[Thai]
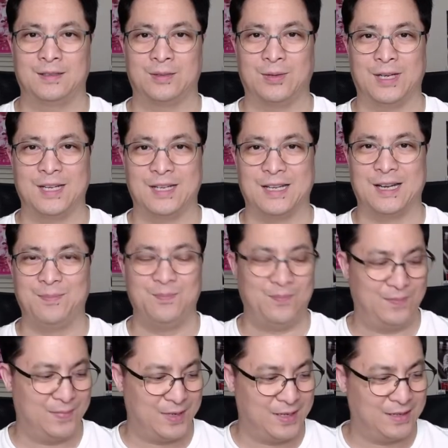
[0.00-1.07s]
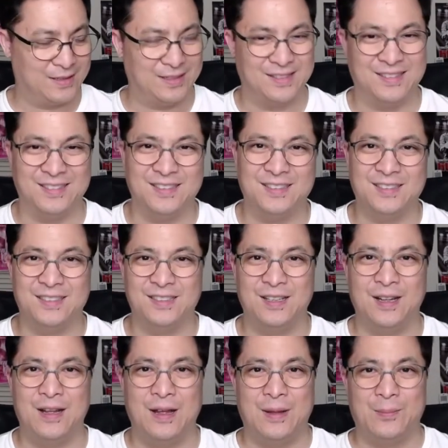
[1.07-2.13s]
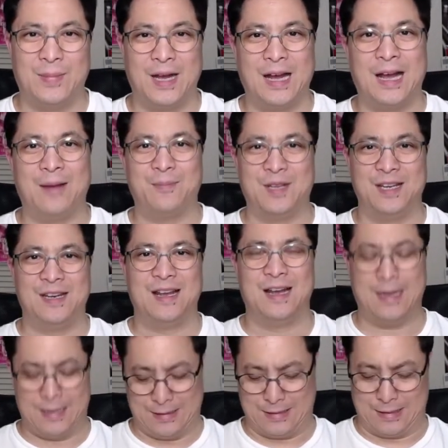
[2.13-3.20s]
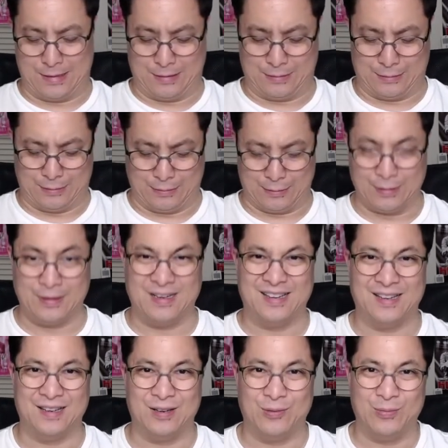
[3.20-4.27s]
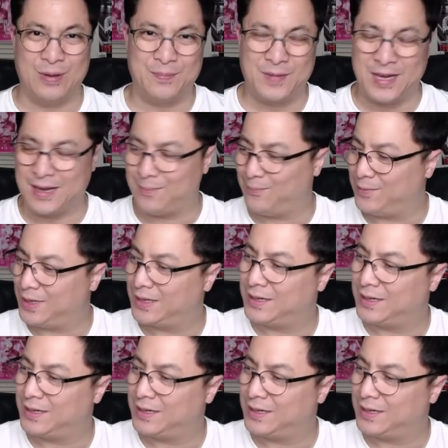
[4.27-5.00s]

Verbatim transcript: วัสดีครับ นี่คือภาพที่ได้จากเว็บแคมนะค